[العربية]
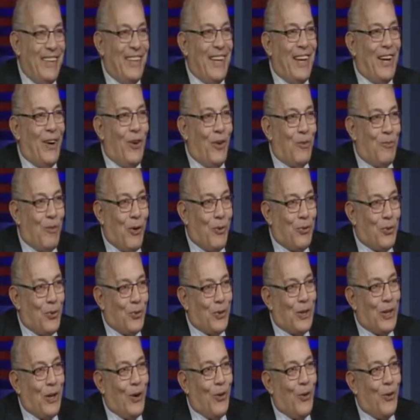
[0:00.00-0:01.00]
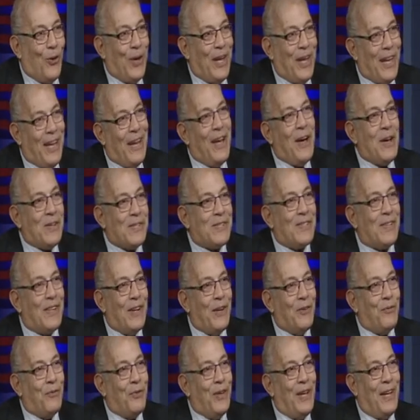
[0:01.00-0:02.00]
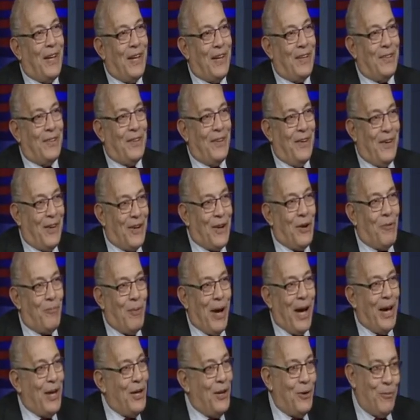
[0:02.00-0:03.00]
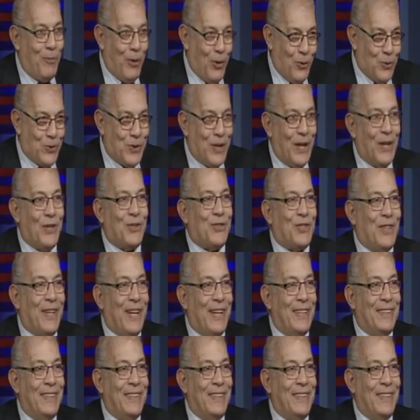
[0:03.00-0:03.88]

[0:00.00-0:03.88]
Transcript: هو المفروض لو كان اصلا اصلا في الاختيار المعايير ما يوصلش يعني